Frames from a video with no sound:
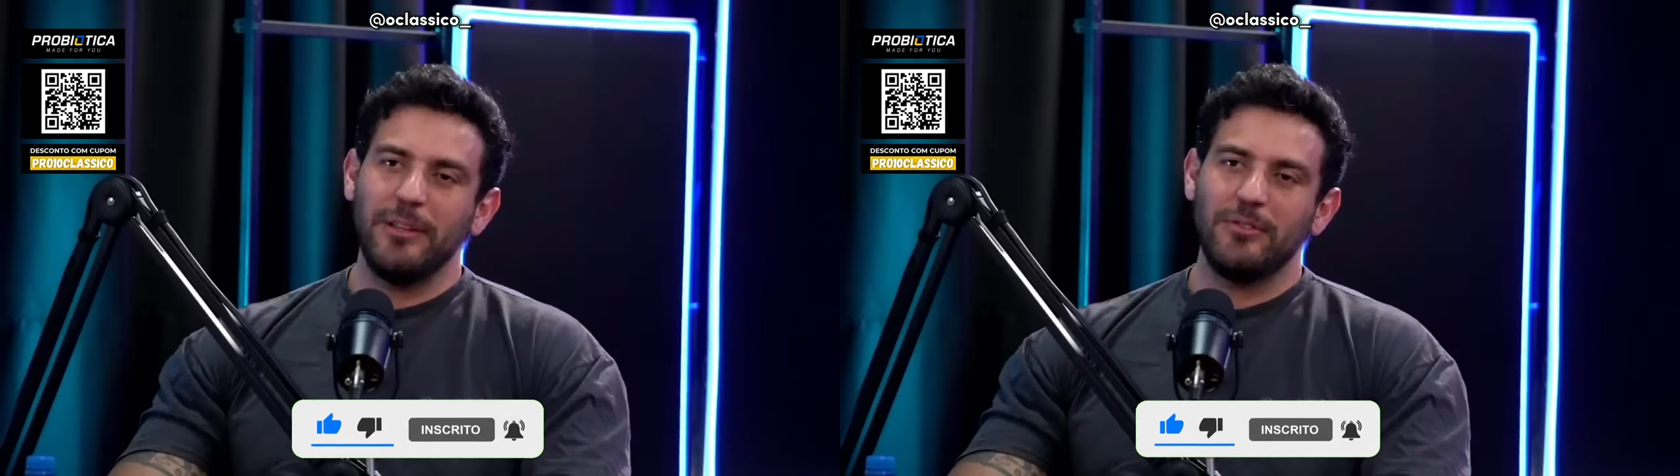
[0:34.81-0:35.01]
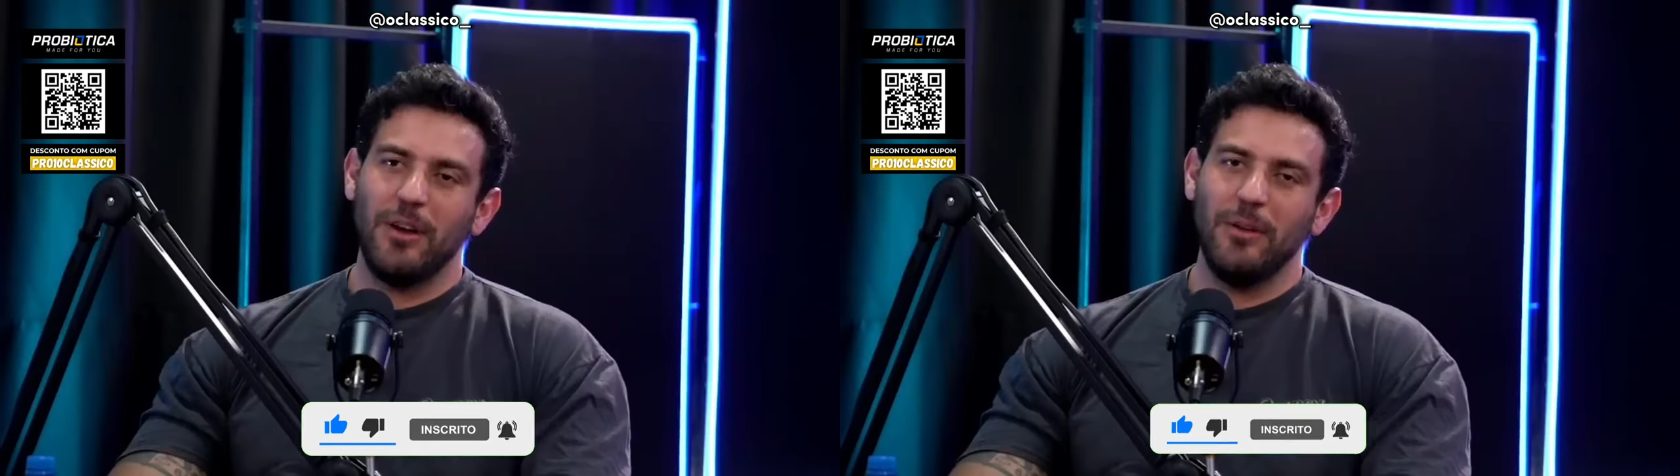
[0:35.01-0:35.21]
o
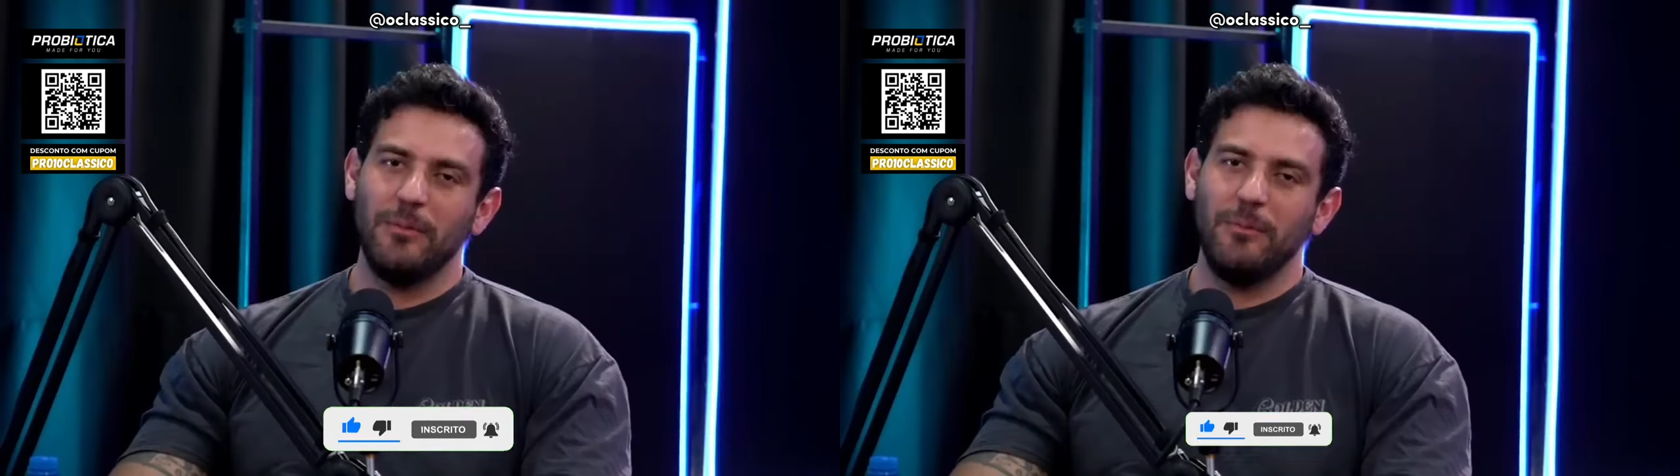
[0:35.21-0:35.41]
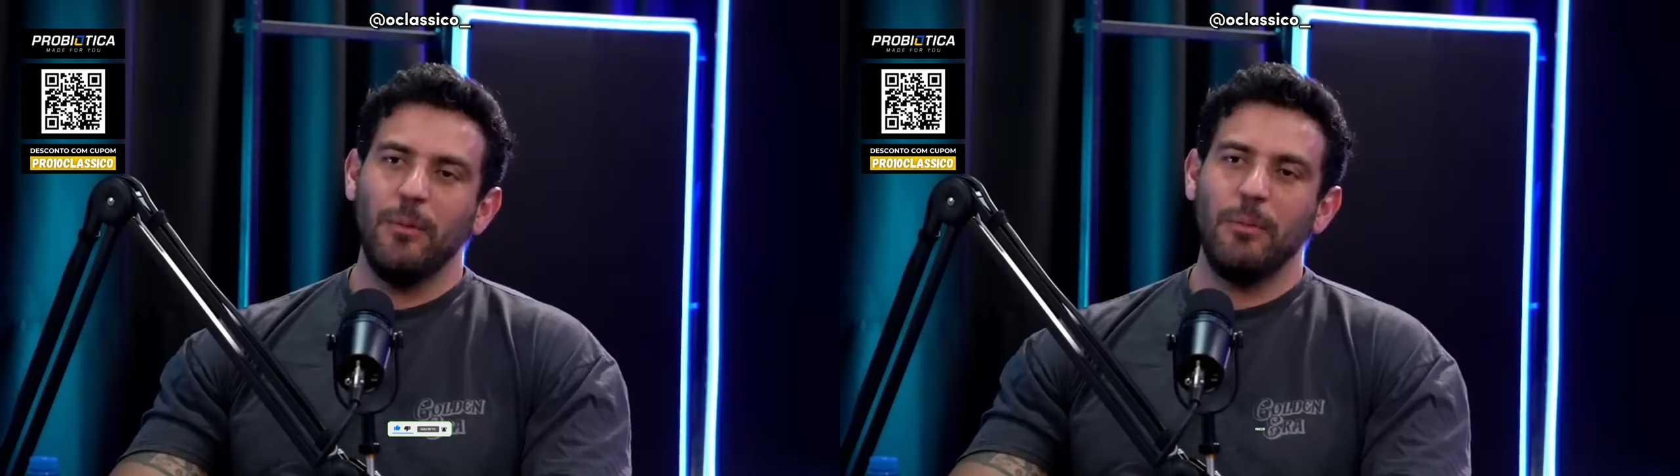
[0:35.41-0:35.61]

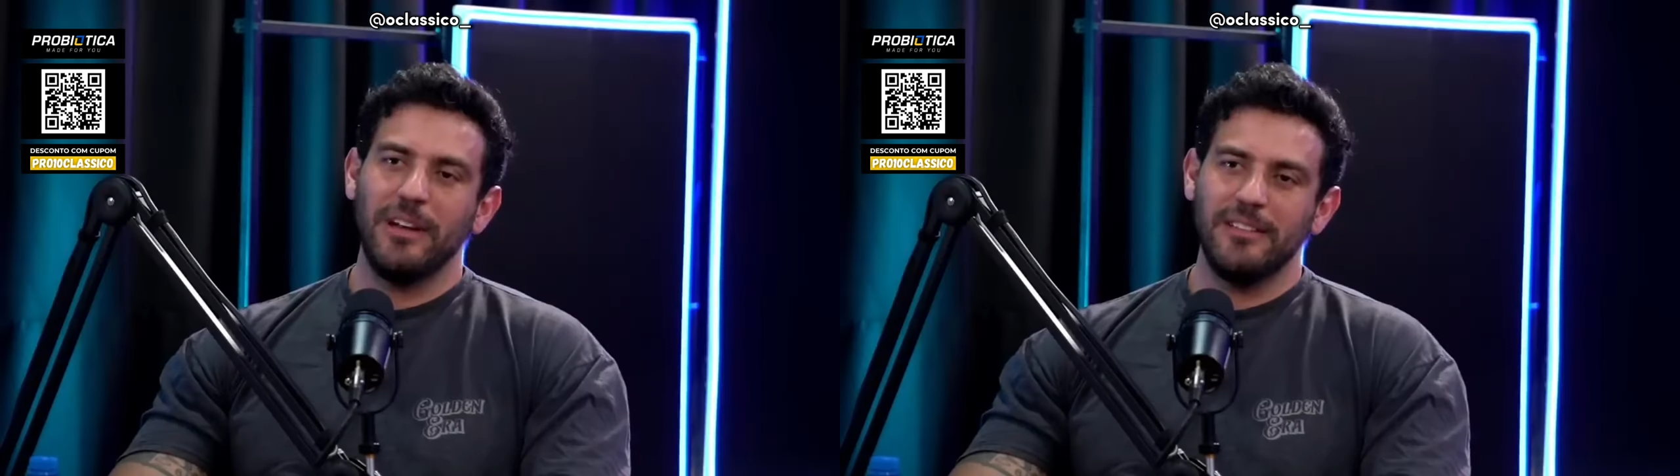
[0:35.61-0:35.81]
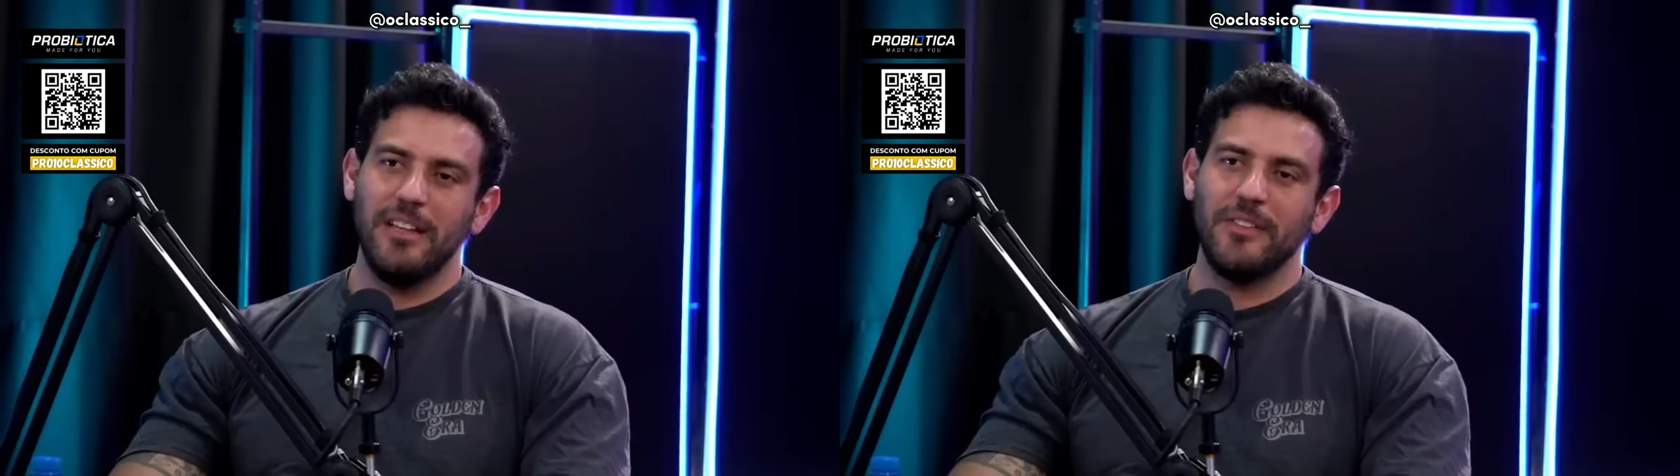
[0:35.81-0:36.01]
pessoal, o
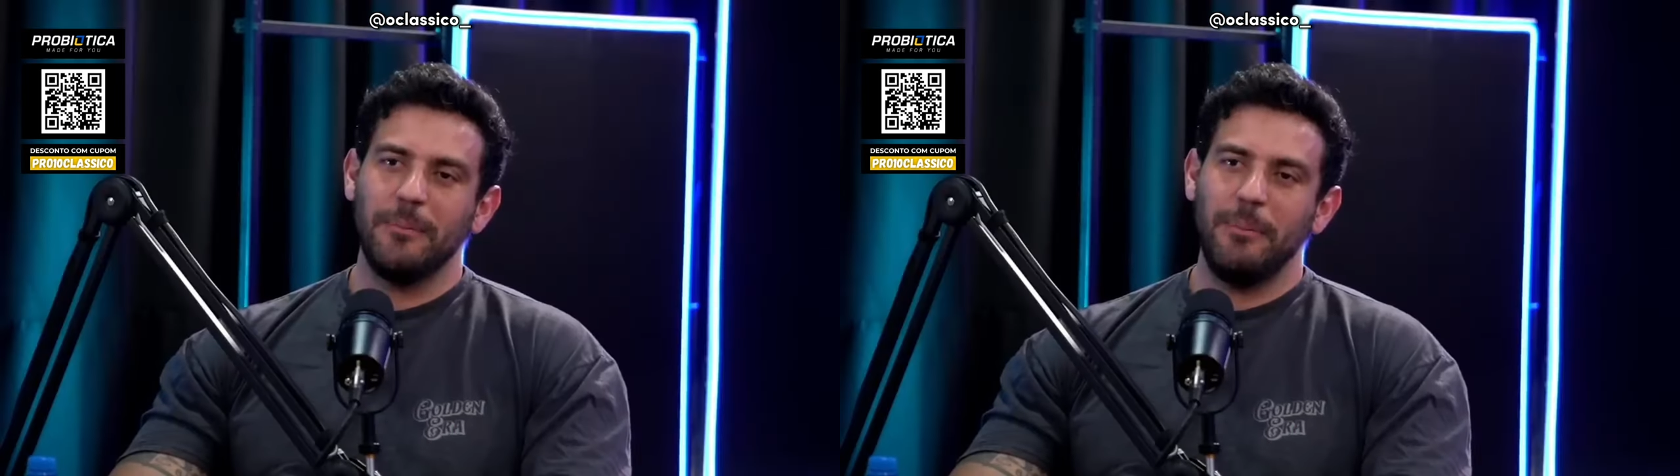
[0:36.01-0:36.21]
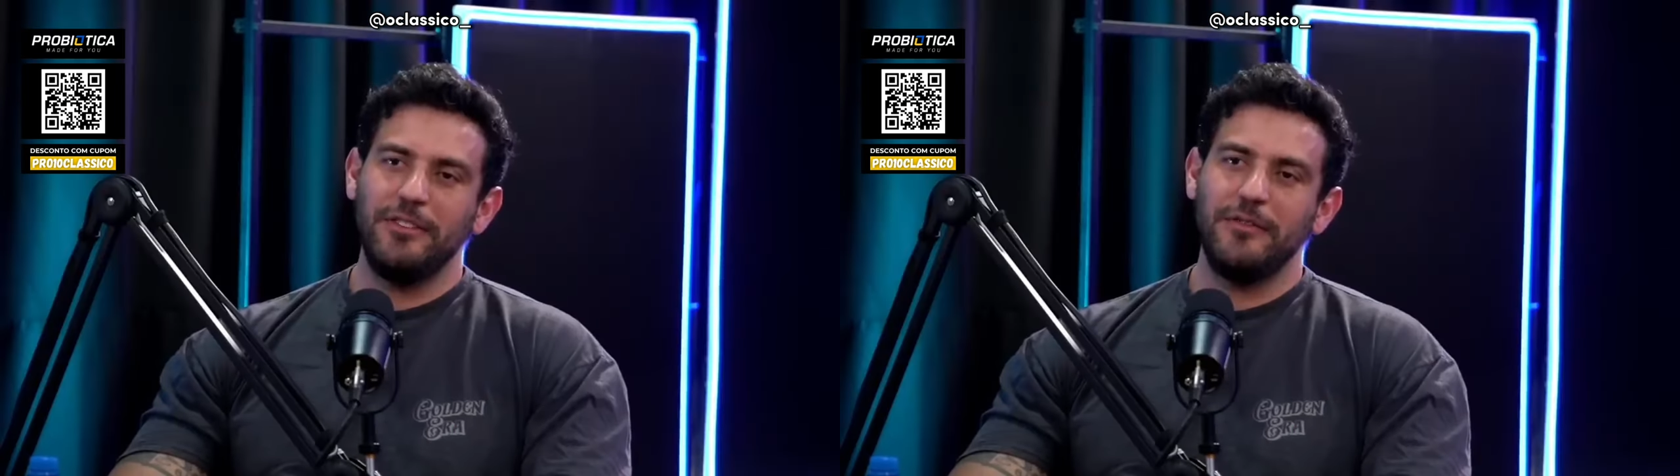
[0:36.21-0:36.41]
brasileiro
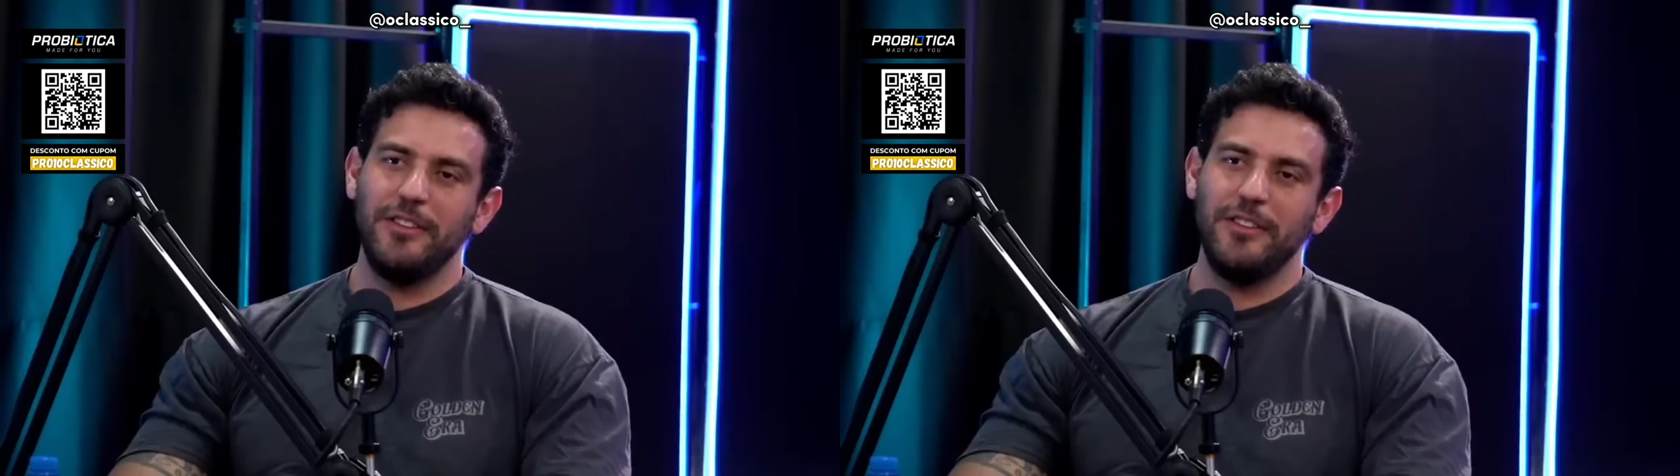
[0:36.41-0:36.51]
fica bem